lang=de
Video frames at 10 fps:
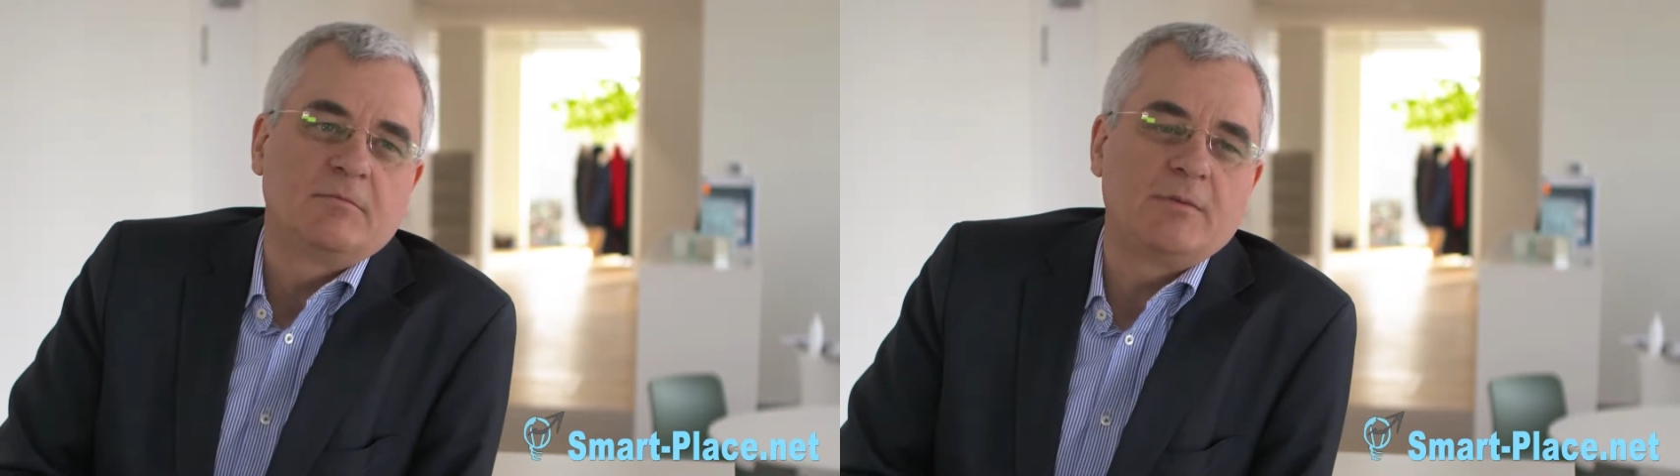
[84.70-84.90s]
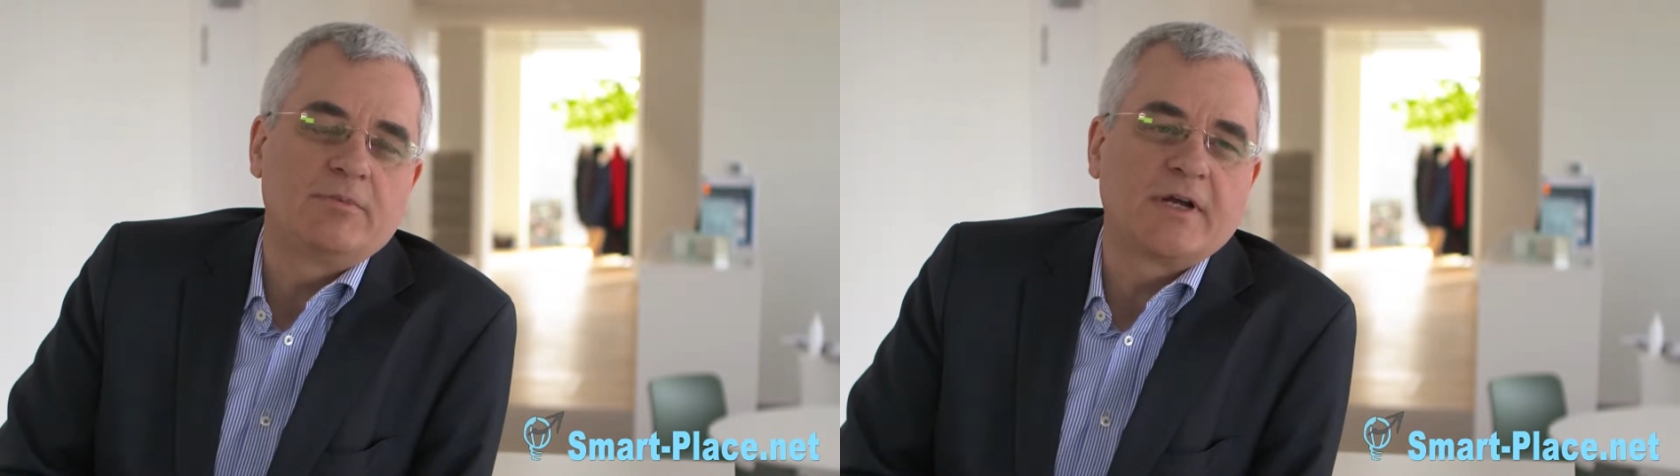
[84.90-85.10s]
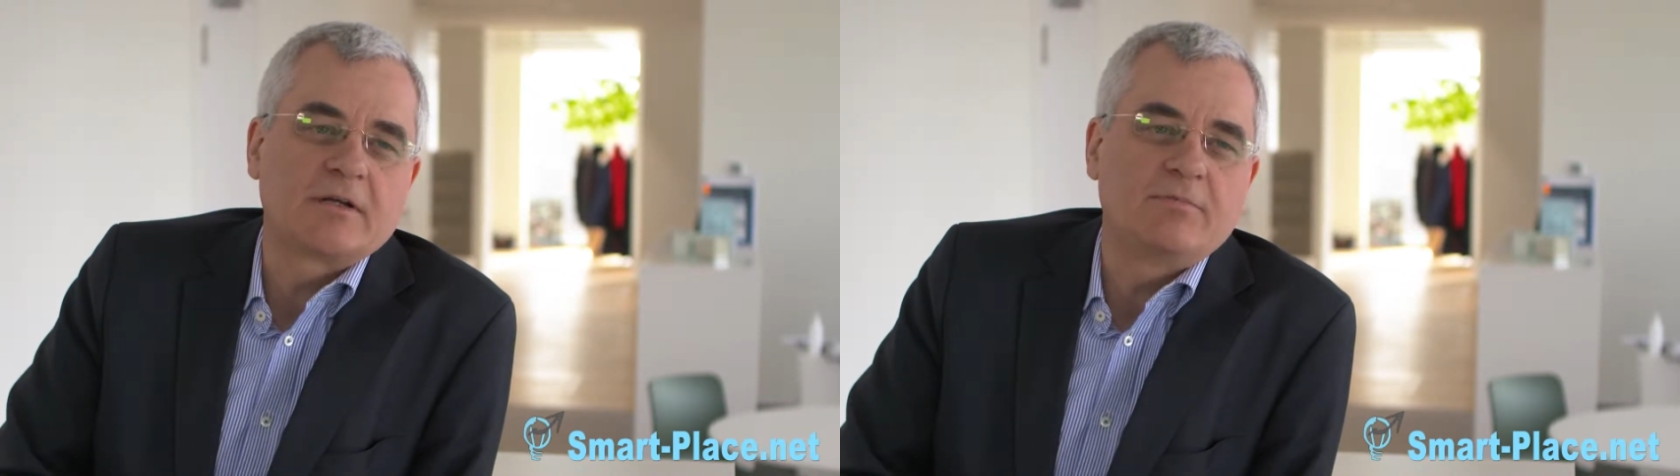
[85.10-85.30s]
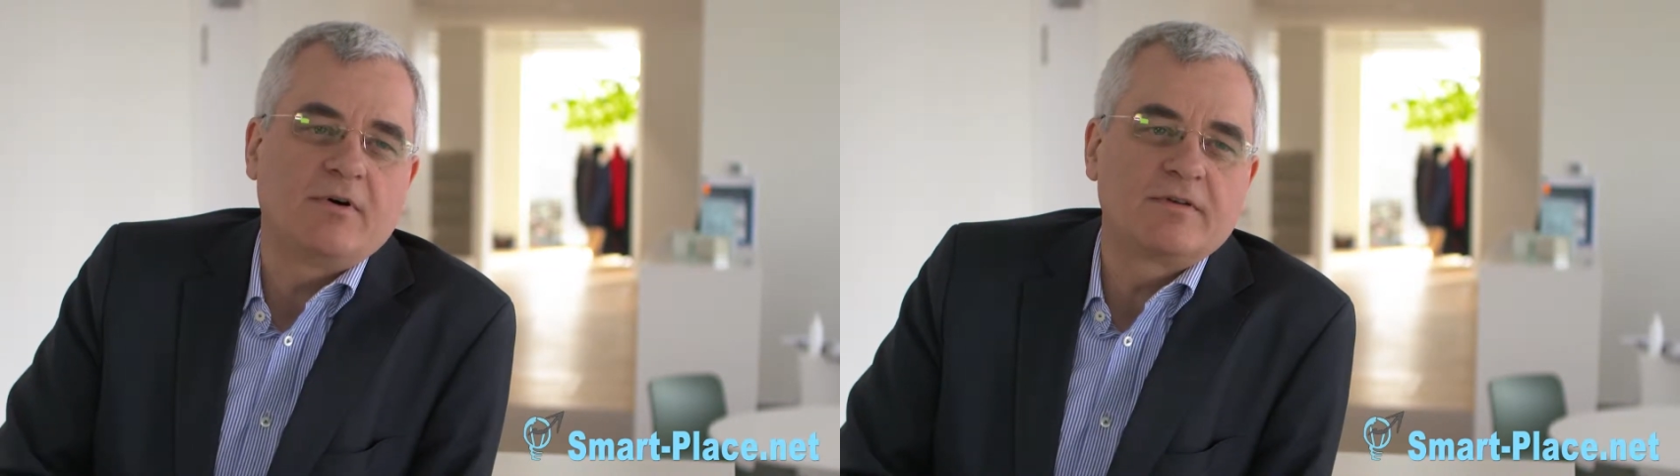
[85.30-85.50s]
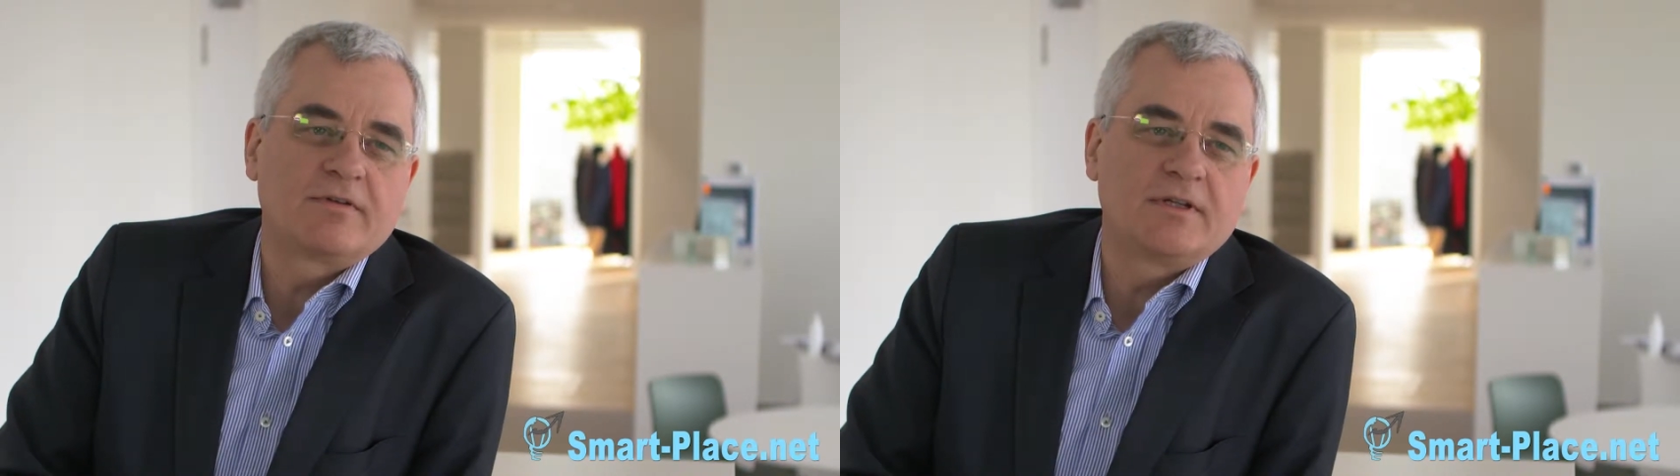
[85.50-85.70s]
beim Projekt
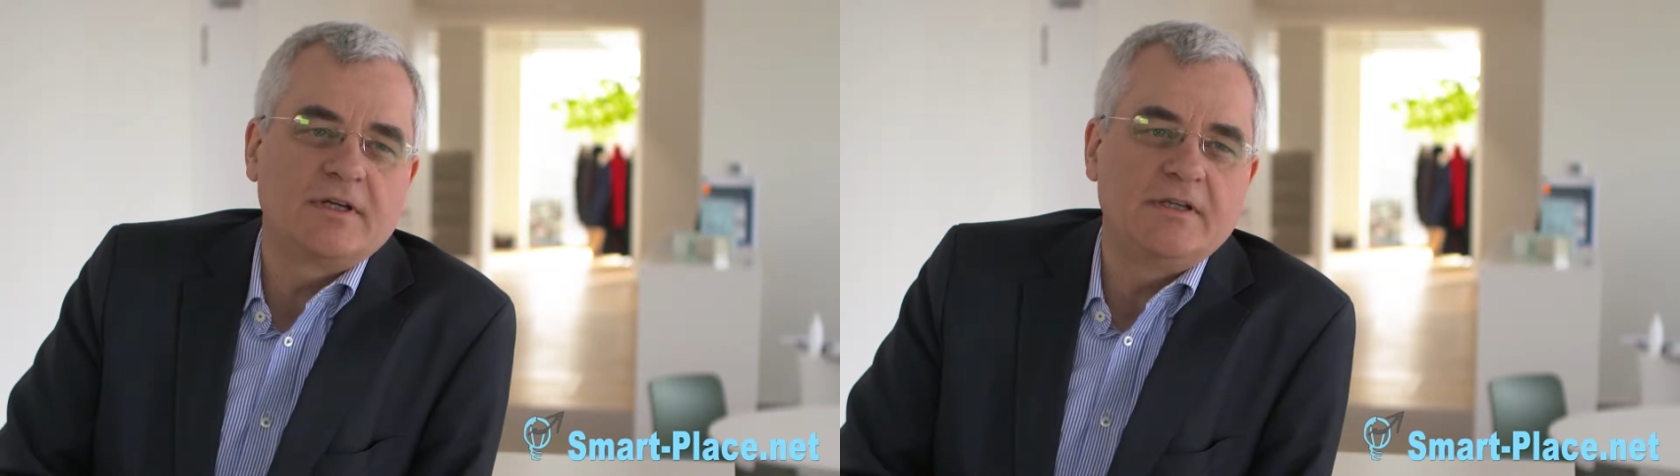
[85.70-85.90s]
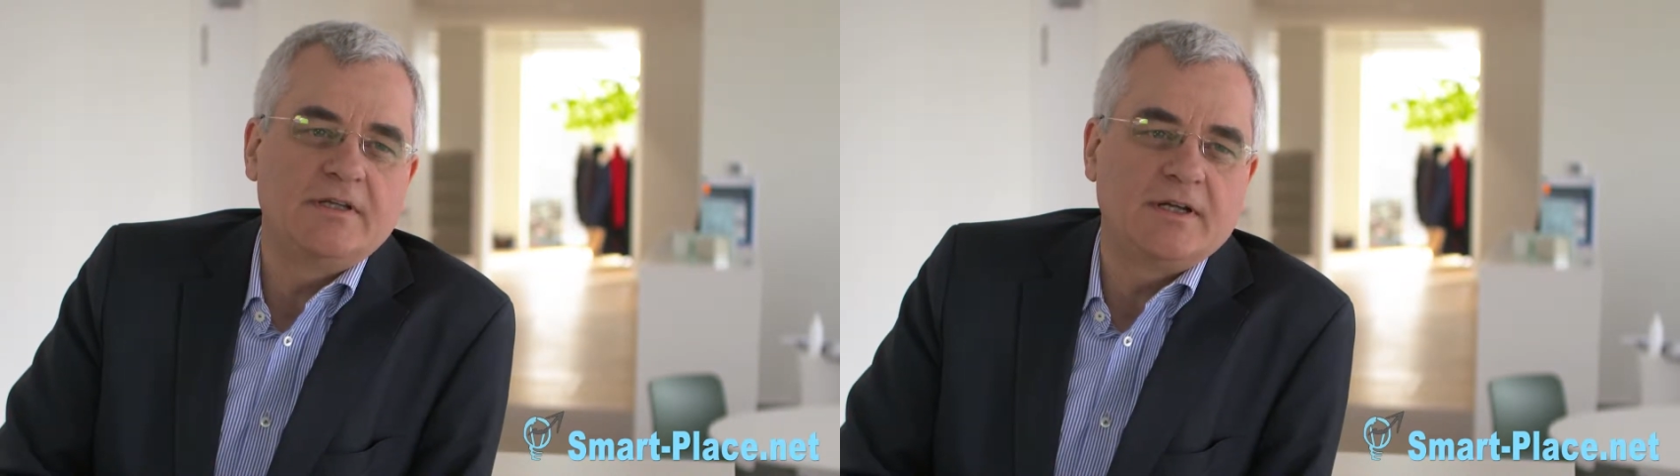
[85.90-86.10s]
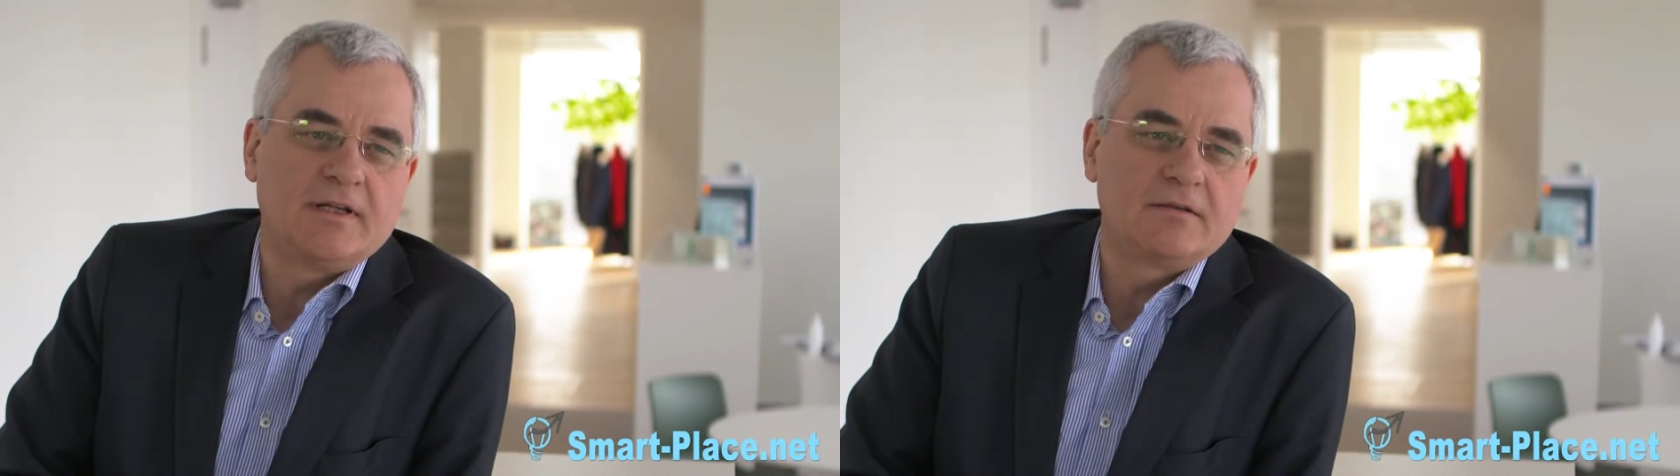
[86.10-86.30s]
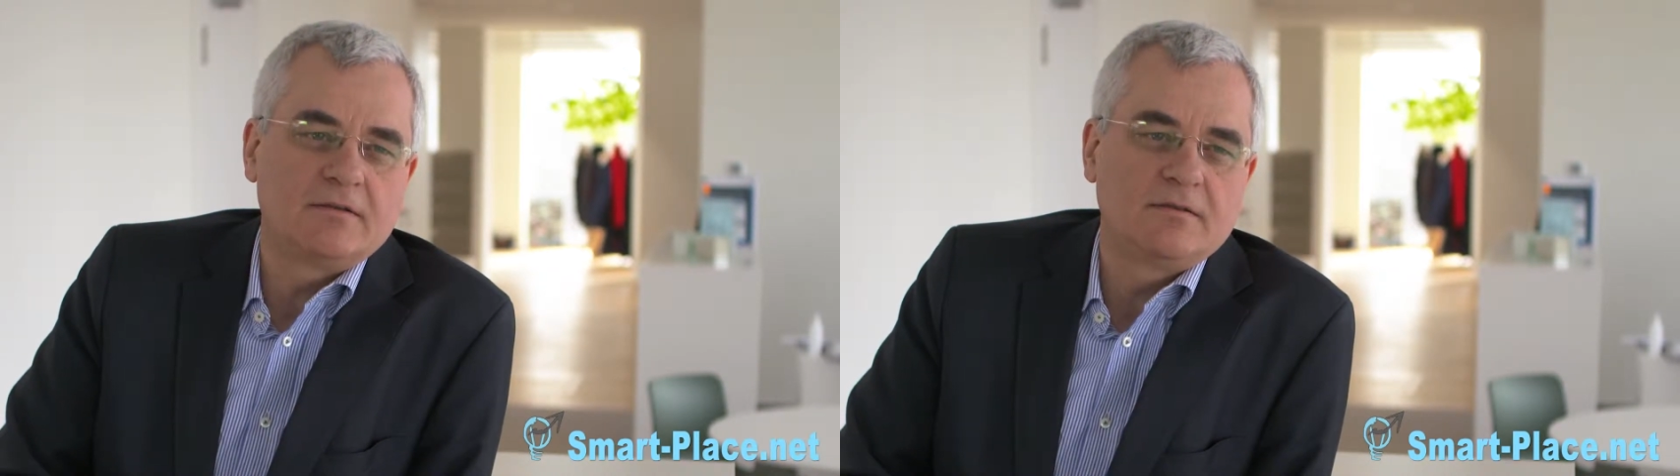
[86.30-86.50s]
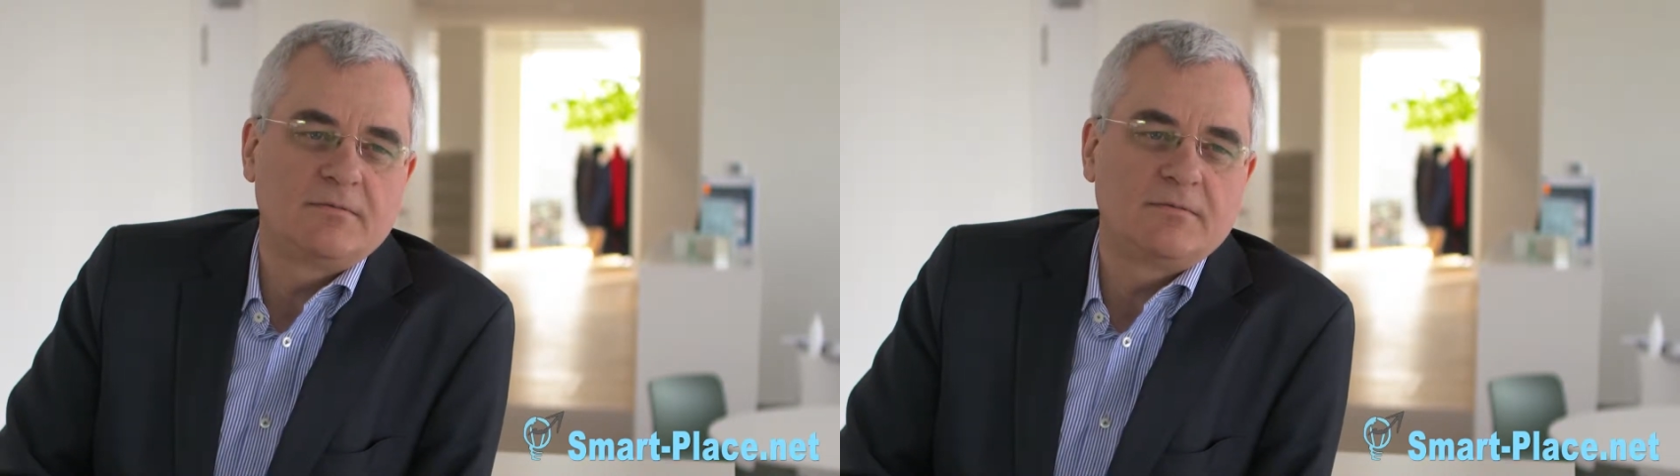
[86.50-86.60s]
Borsele in Niederlanden